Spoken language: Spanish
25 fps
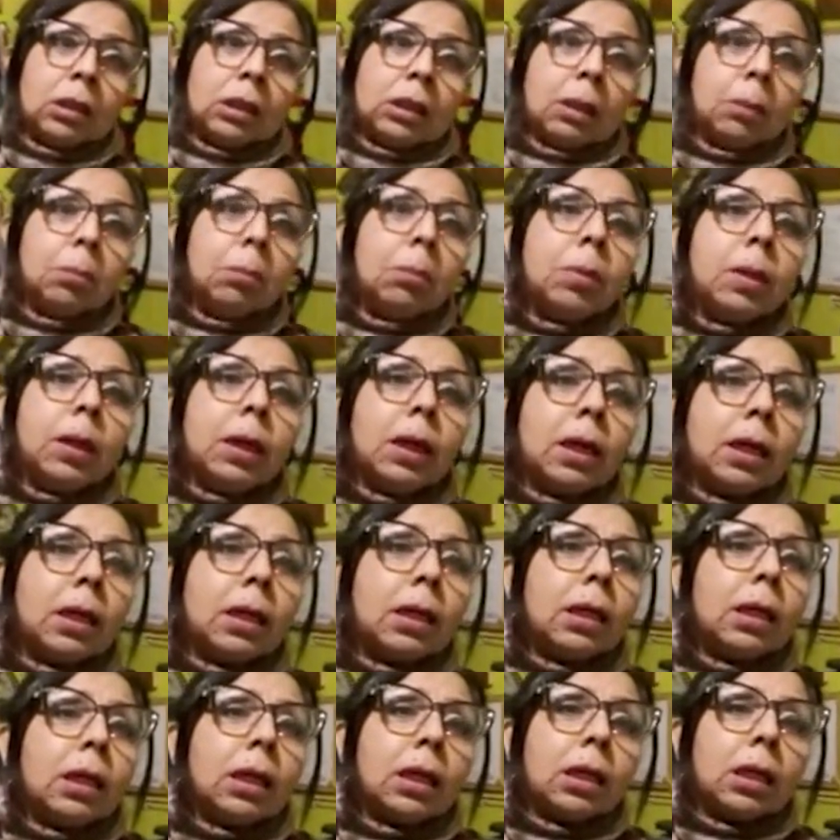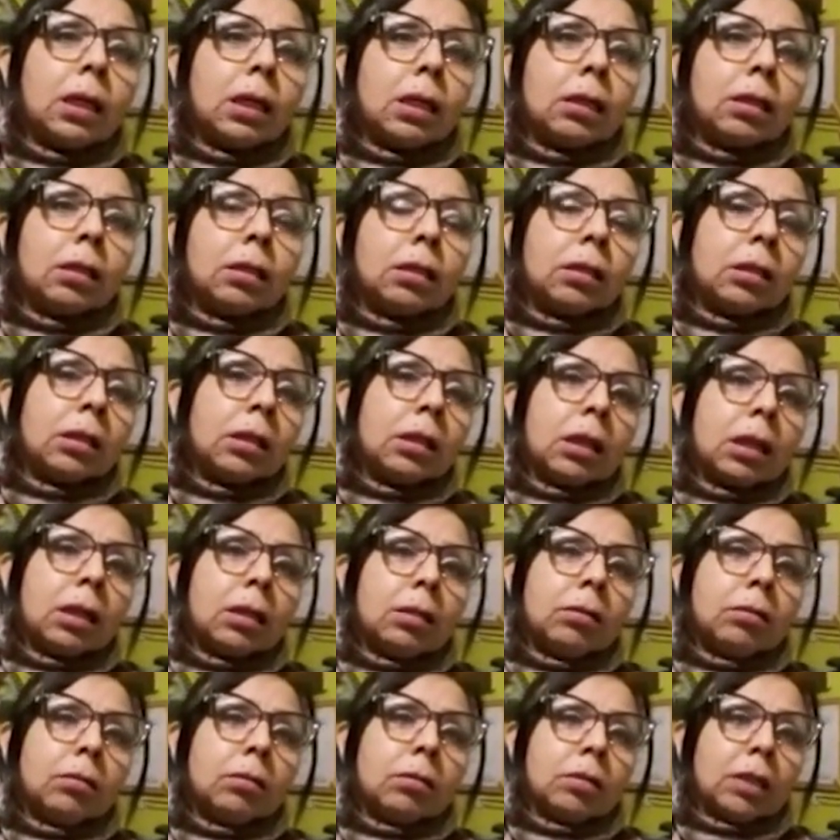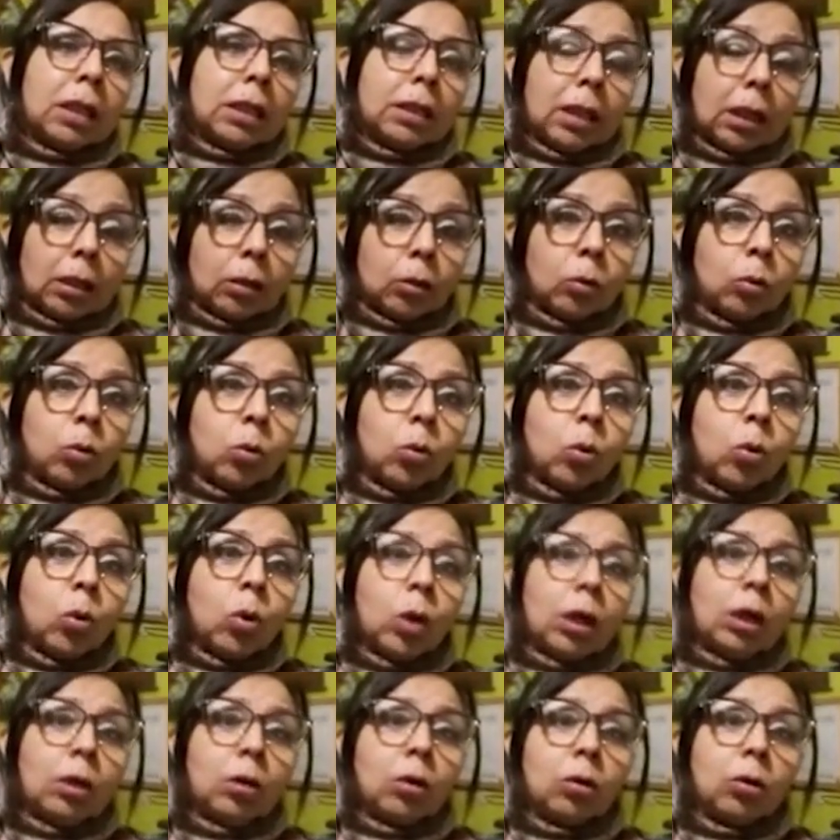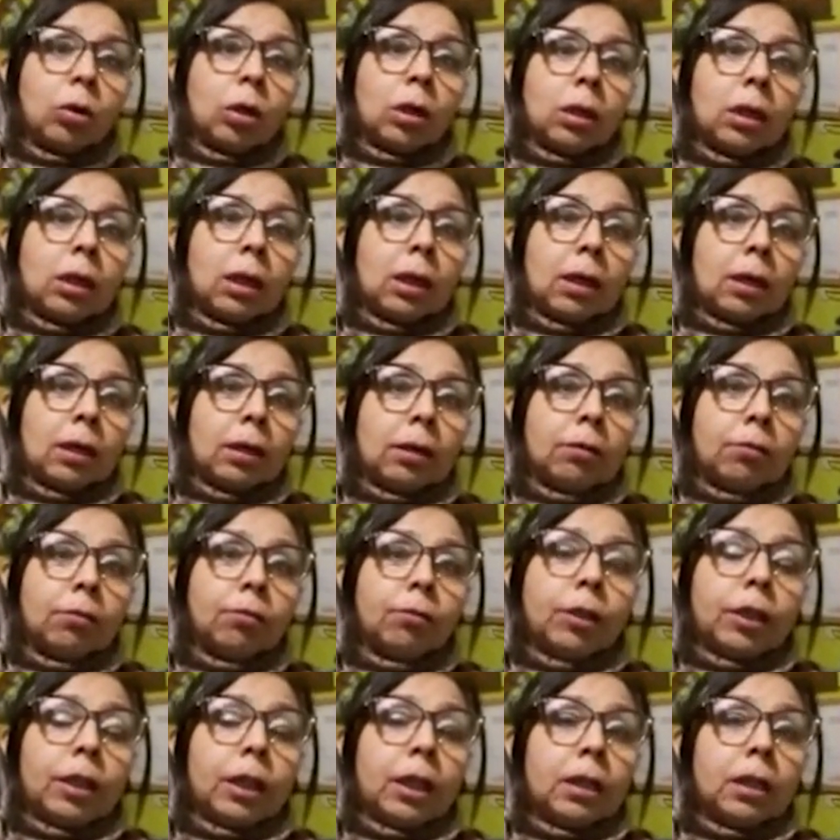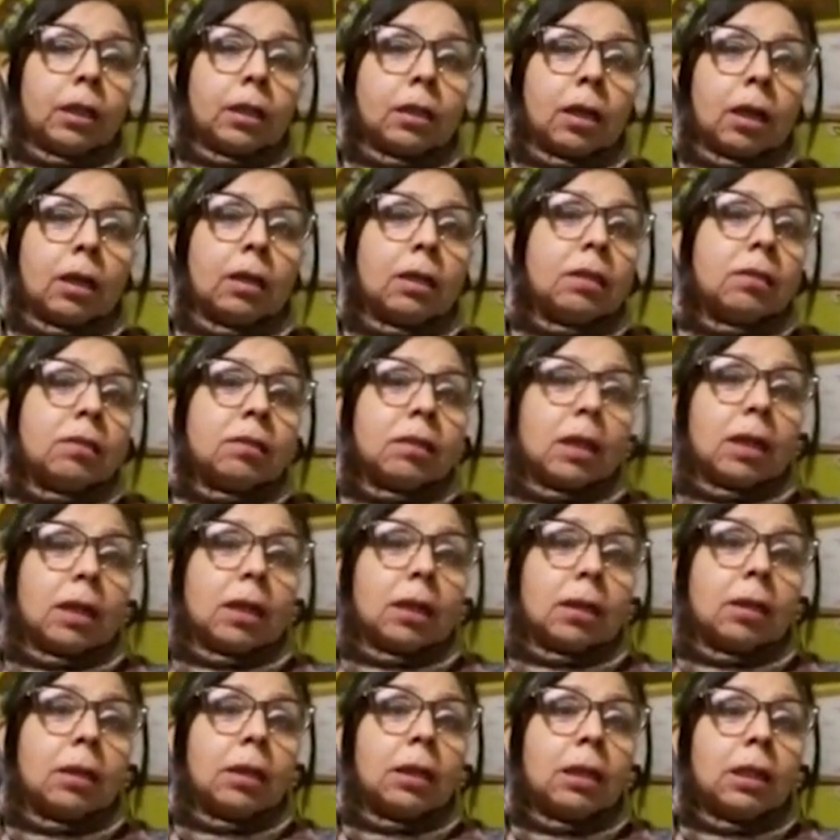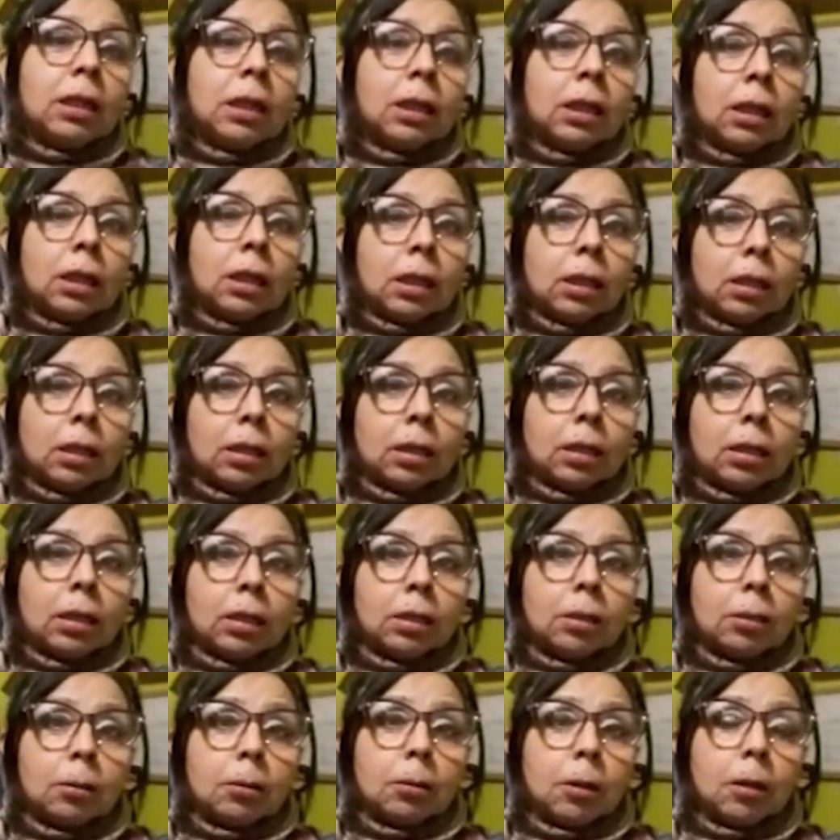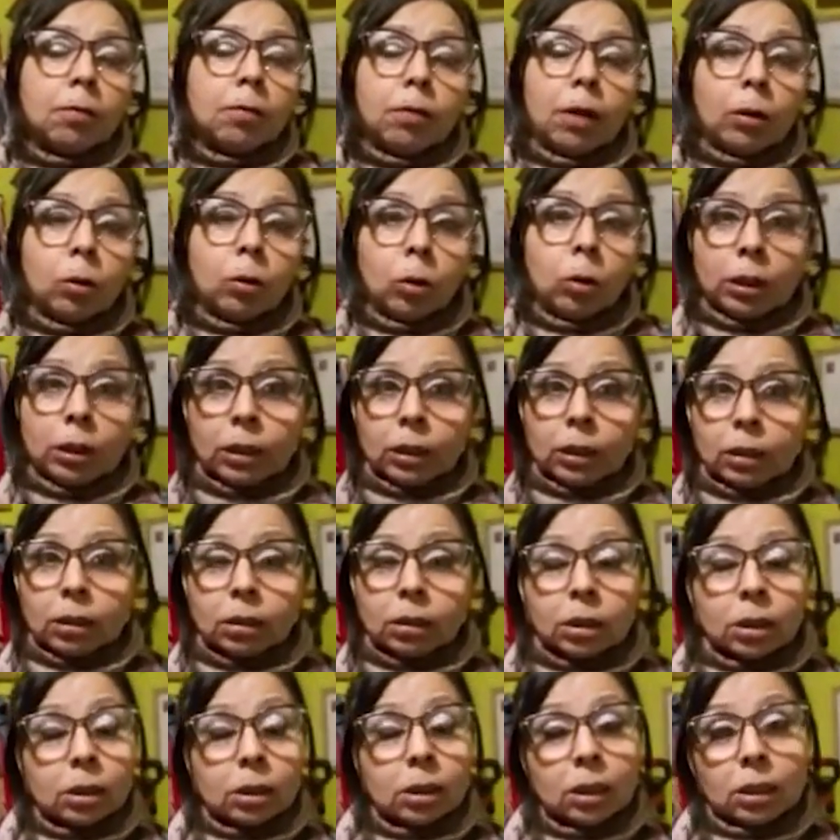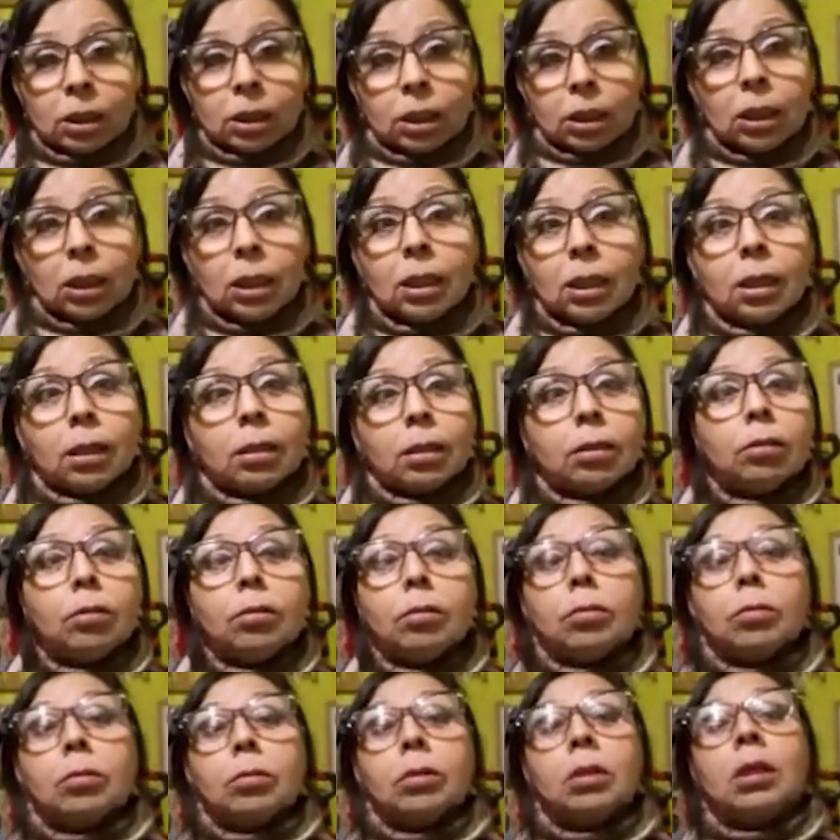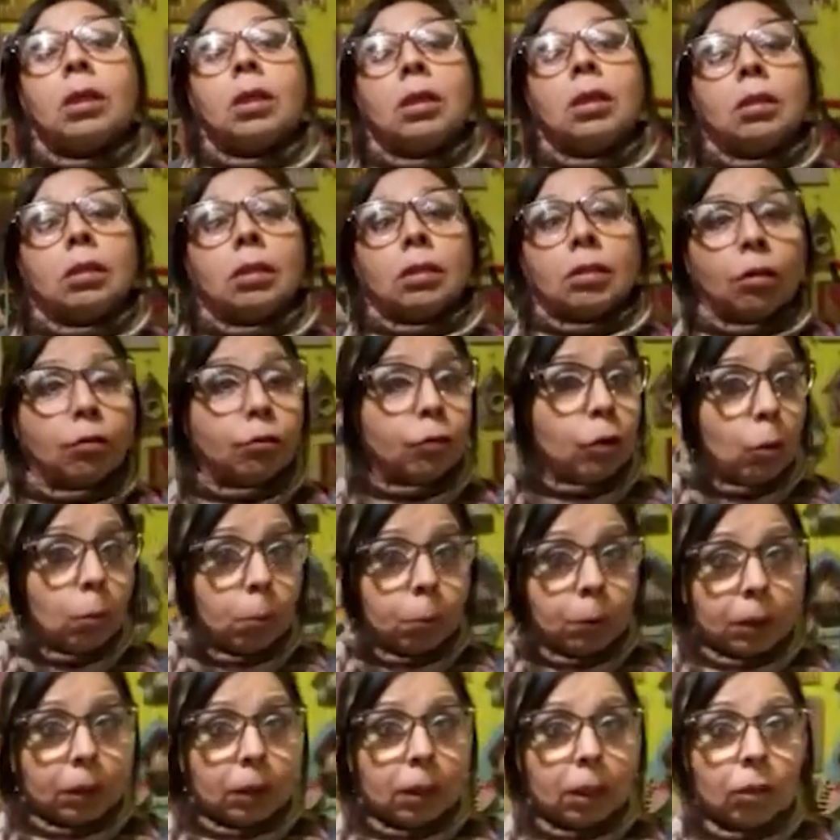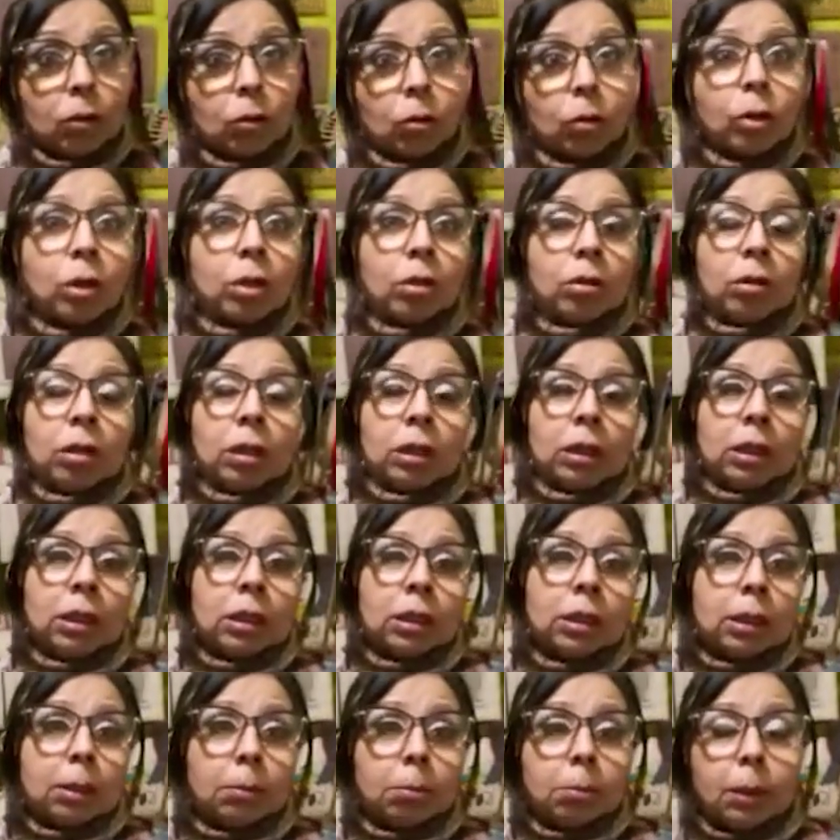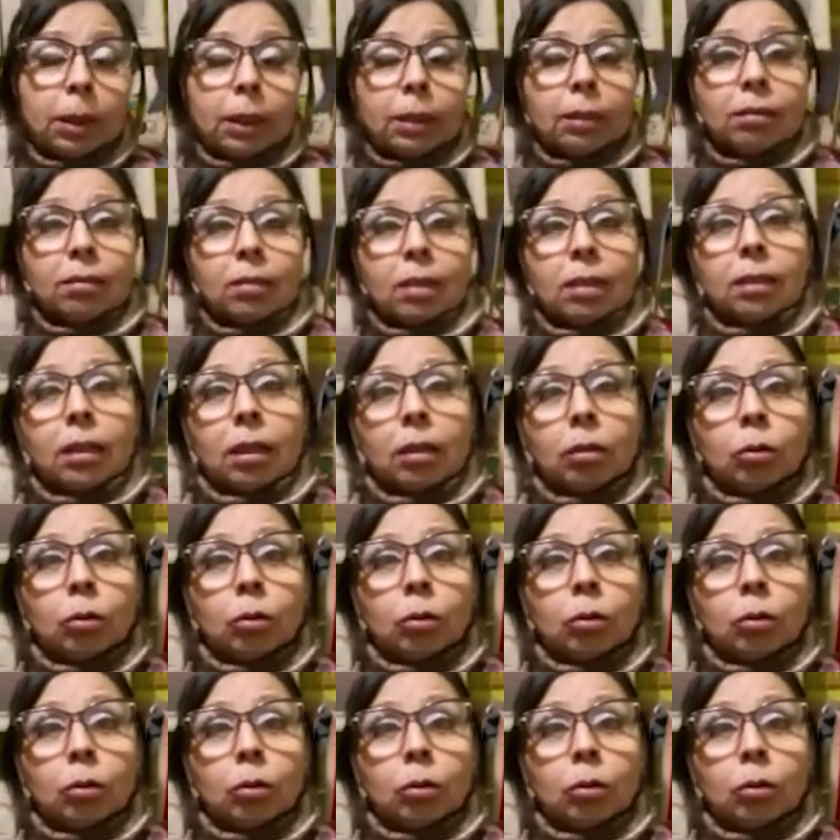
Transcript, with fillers: También en, Santa Cruz, en, la feria que realiza eh, el Banco de Chile en Desafío Emprendedor, también en Santa